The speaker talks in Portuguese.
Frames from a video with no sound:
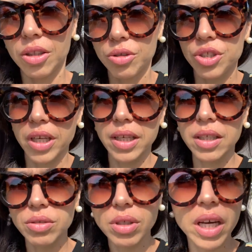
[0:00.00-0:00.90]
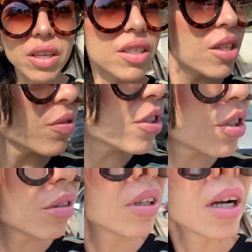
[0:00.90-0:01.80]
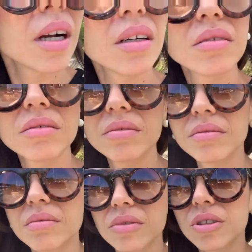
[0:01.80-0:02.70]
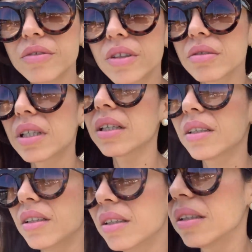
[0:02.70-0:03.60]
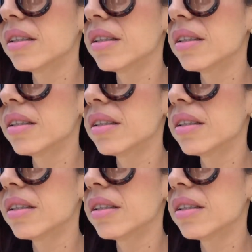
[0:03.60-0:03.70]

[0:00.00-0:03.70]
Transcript: Tô chegando. Ai, não sei se eu fechei o carro. Deixa eu voltar aqui.